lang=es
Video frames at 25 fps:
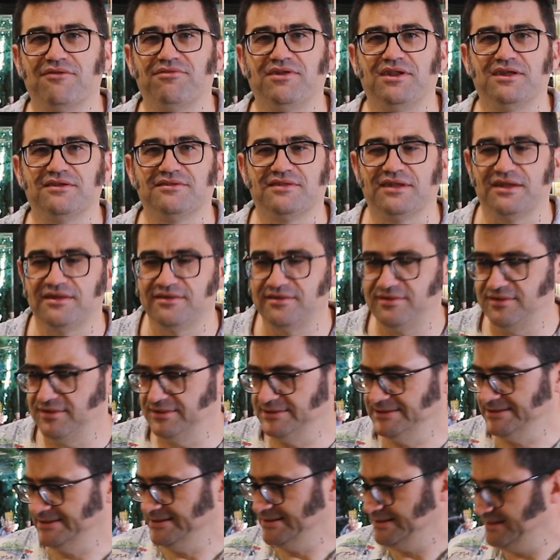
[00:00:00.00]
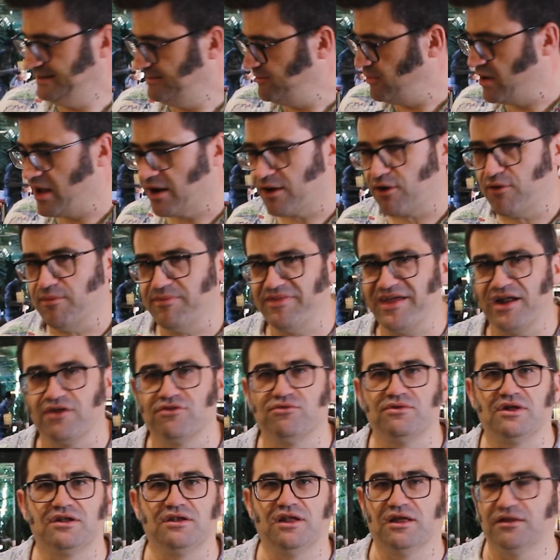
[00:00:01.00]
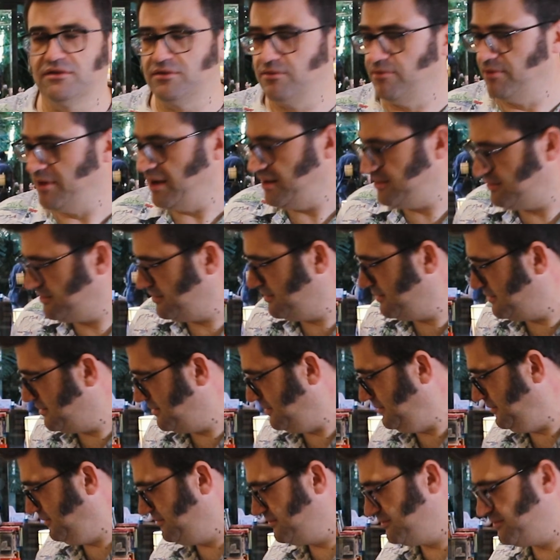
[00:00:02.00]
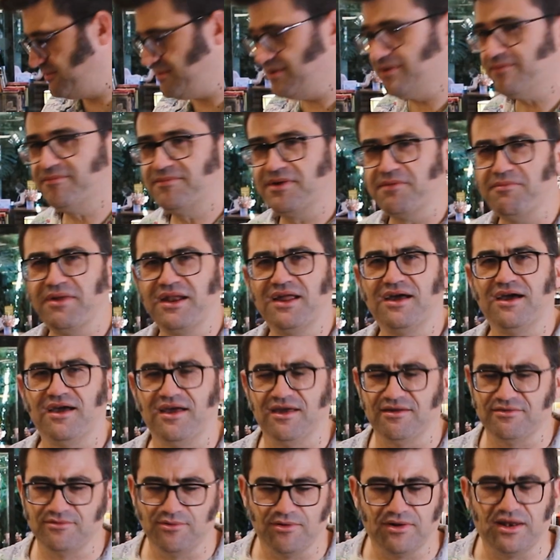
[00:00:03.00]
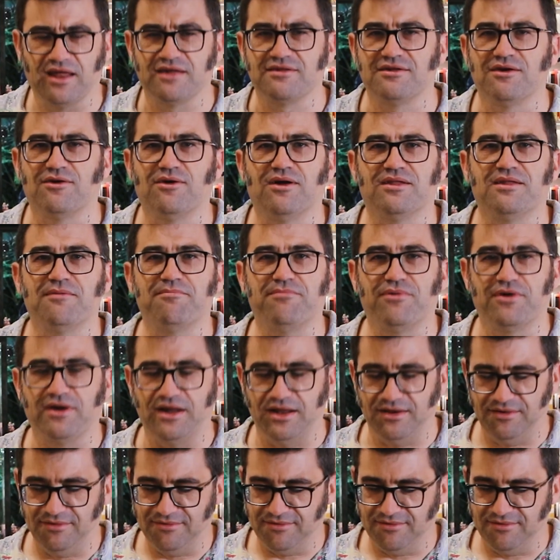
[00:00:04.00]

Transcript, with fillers: Finestres. Voy a recomendaros unas lecturas. La primera es un clásico atemporal,